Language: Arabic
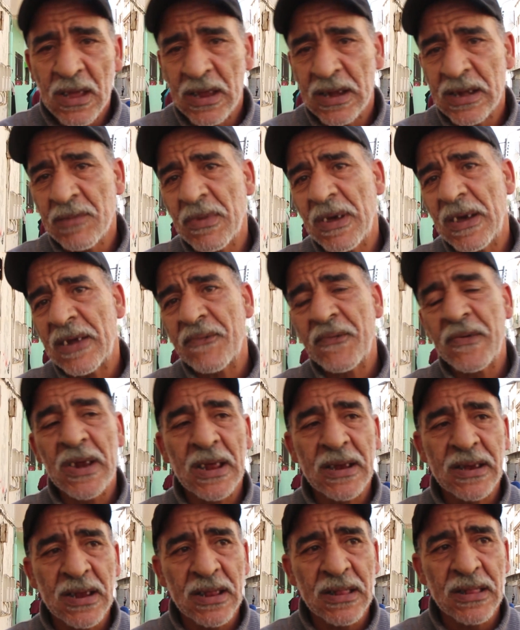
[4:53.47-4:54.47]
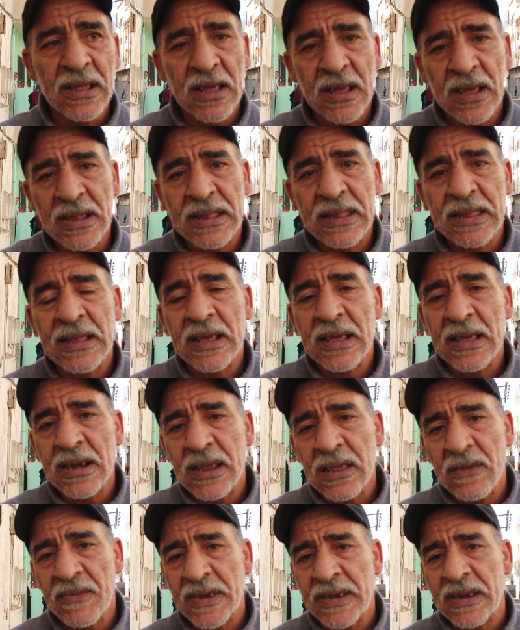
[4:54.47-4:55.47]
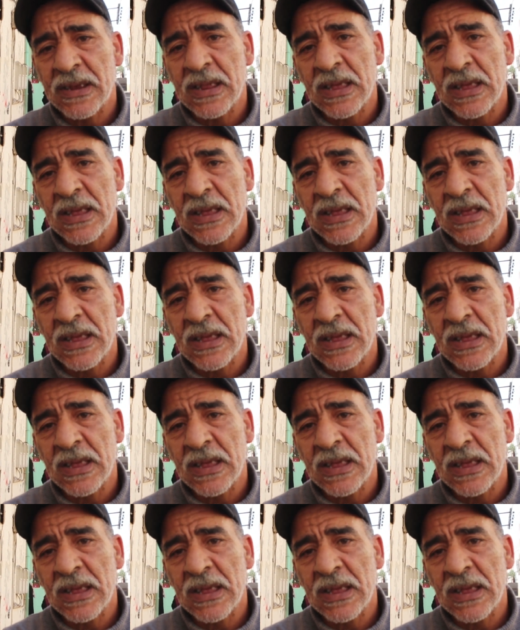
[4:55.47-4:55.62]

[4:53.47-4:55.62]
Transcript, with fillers: حنا ما عرفناش هاد, السكن كيفاش